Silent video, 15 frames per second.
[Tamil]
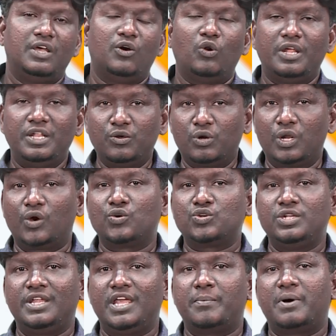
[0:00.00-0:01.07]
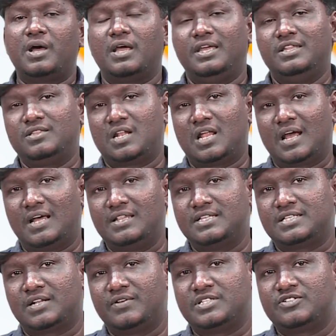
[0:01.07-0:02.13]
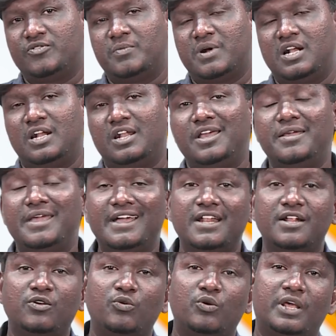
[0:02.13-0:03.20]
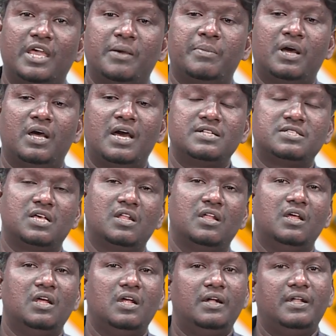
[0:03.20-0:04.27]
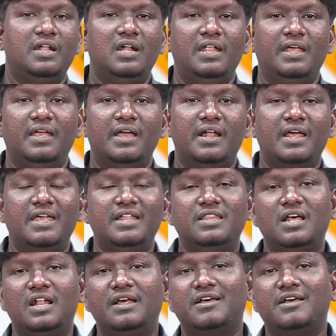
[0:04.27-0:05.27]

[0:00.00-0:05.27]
உங்களுக்கு இது கூட கொஸ்டின் கேட்பாங்க இந்திரா காந்தி சர்வதேச விமான நிலையம் எங்கே இருக்குன்னு கூட கேட்பாங்க ஆன்சர் டெல்லி ஏன்னா இந்தியாவில்